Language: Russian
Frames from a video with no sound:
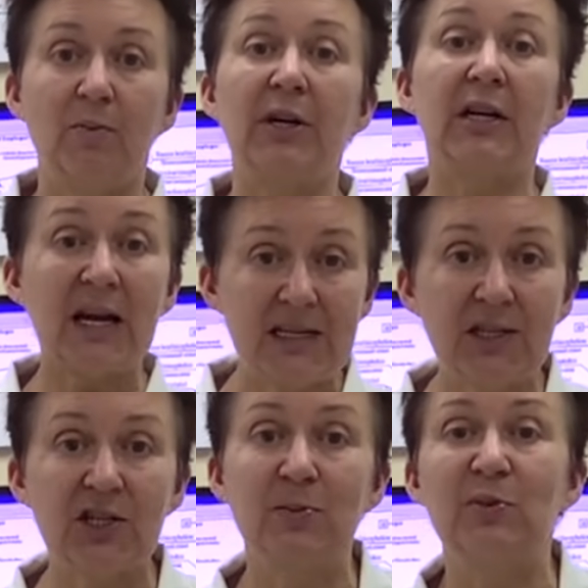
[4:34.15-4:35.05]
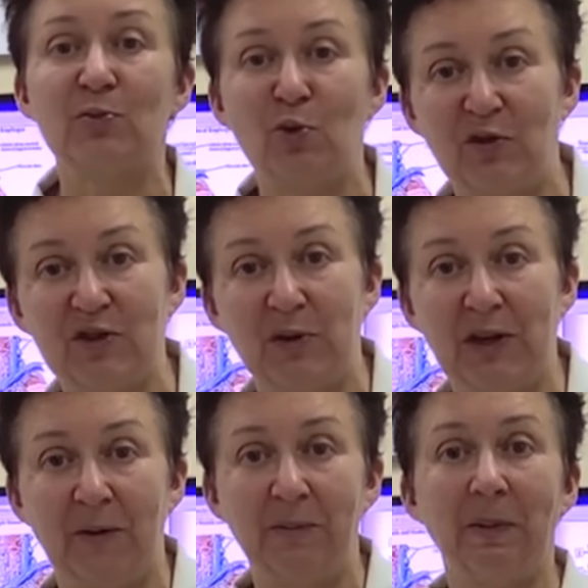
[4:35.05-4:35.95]
Прекрасно жить без боли в
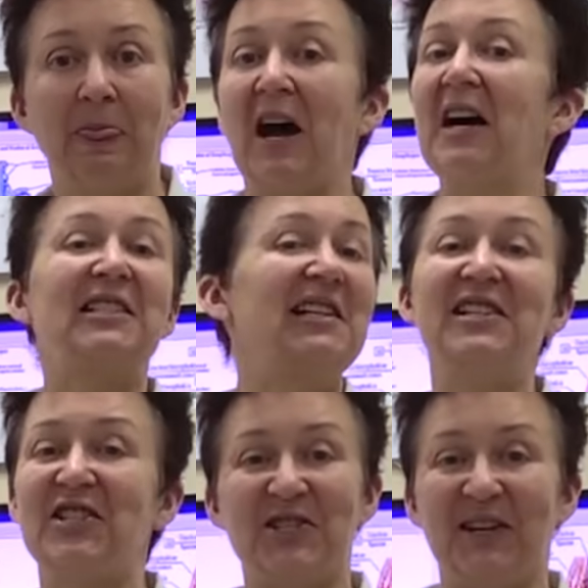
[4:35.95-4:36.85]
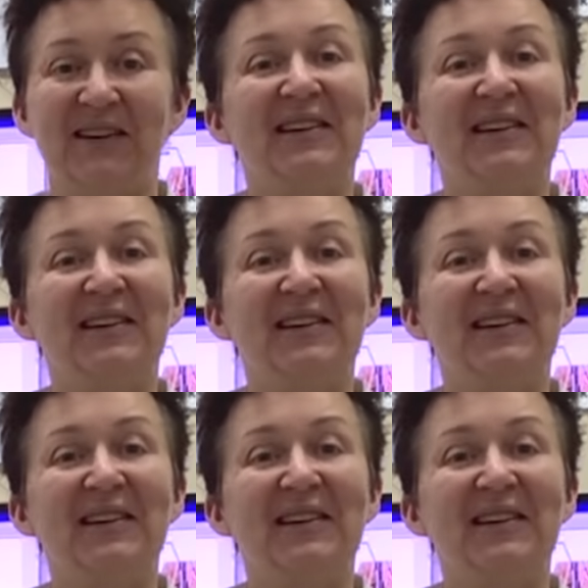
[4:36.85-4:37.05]
спине? Отлично!